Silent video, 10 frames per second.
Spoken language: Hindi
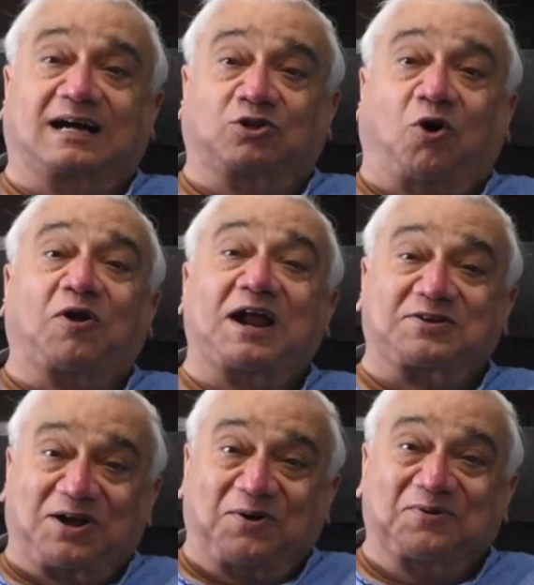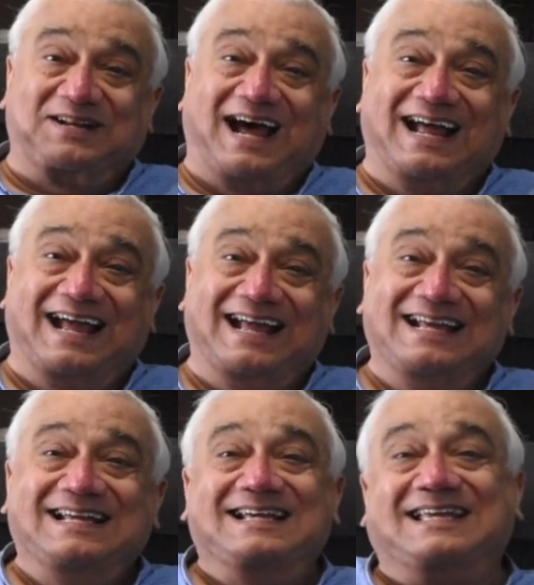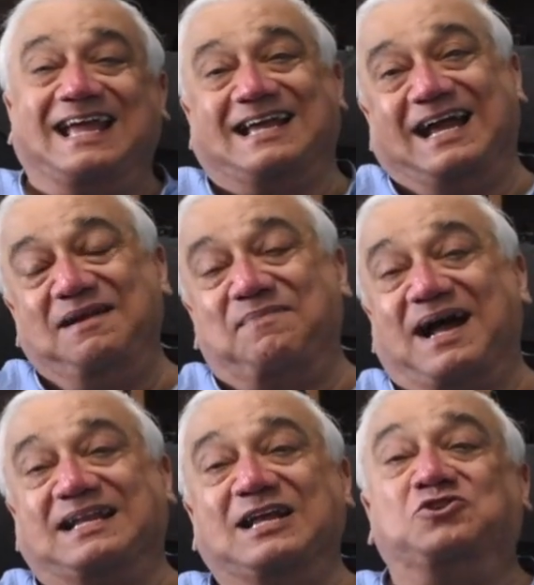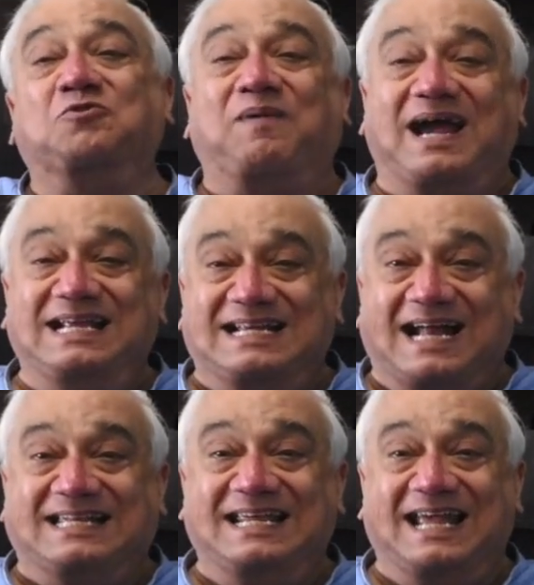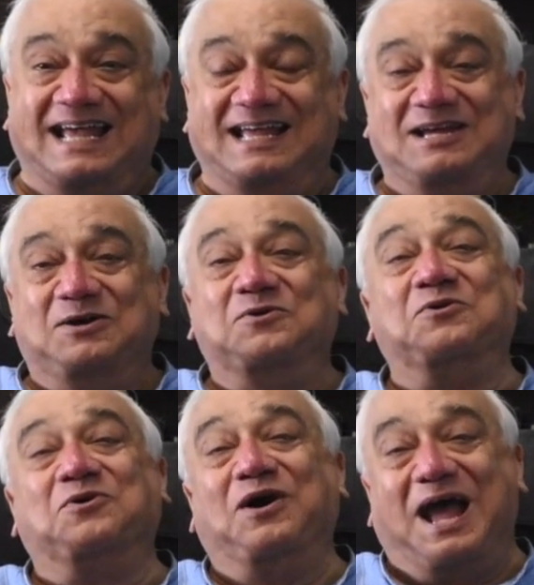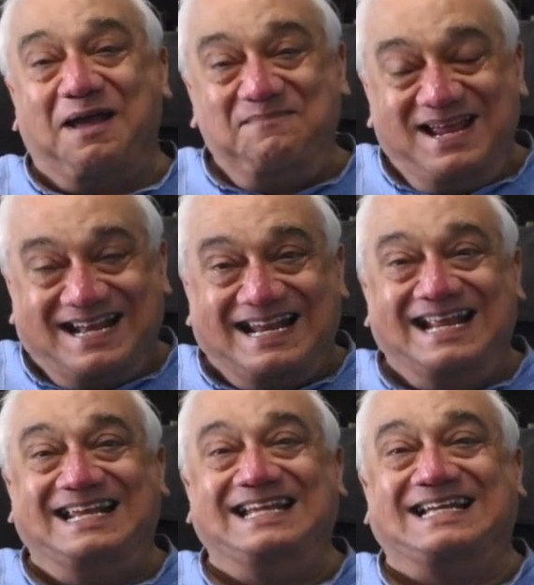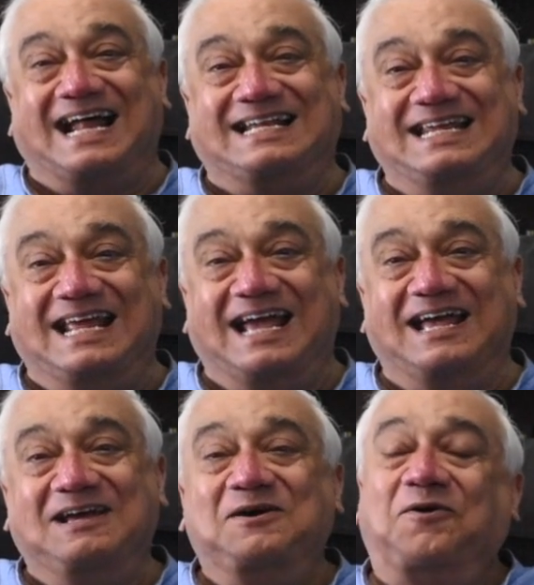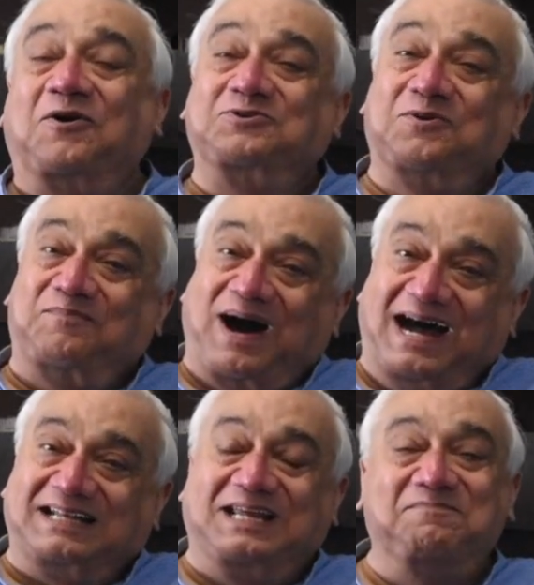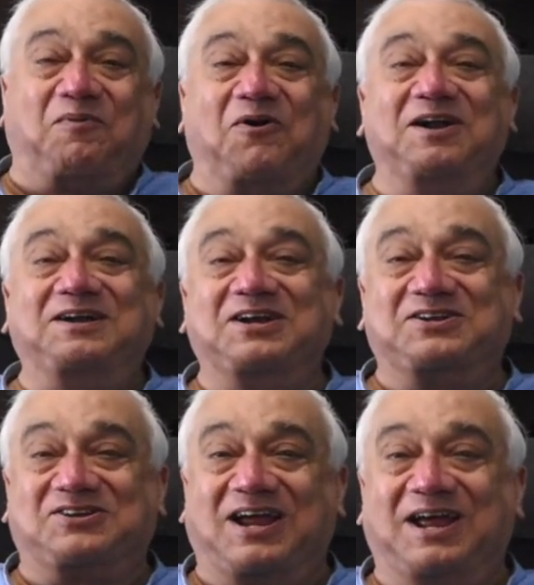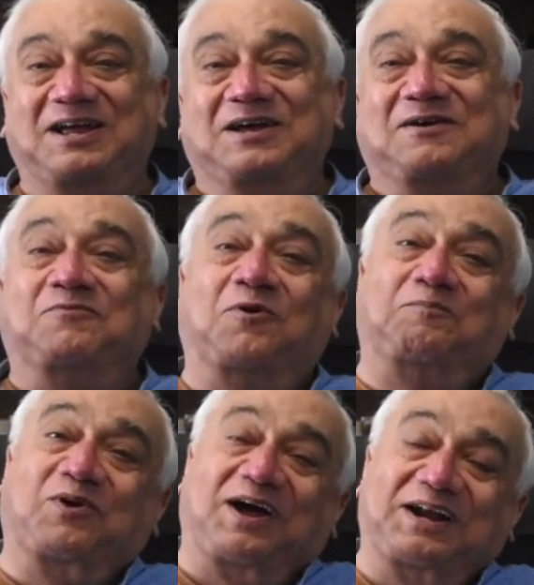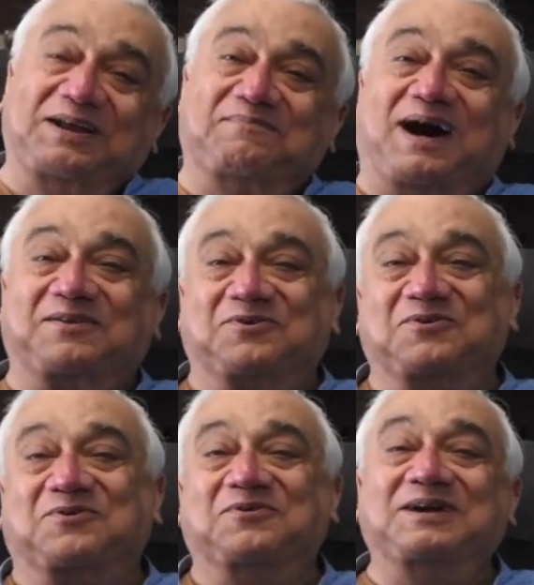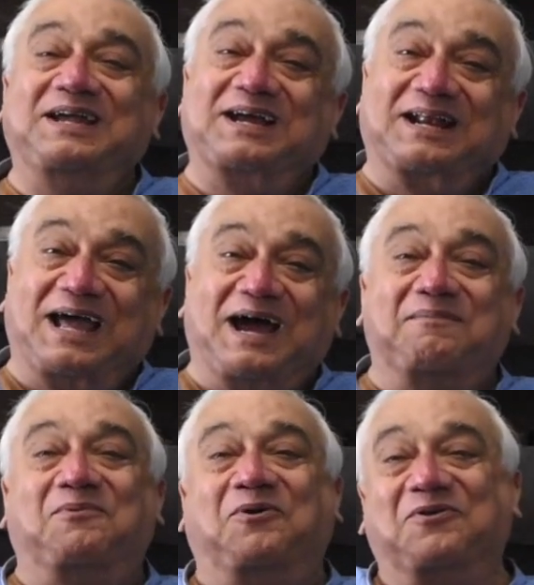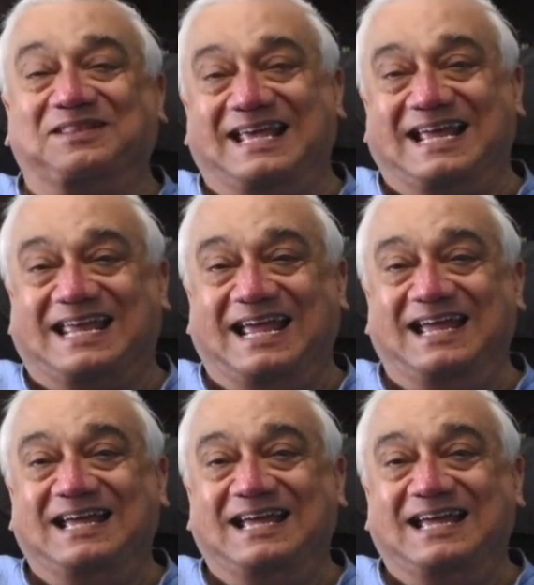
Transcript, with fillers: का दौर ऐसा होता है कि कई बातें छुपाई जाती हैं उनको अहमियत नहीं दी जाती है और जो बात की पॉलिटिक्स है वो पुरानी बातों को एक नया मोड़ दे के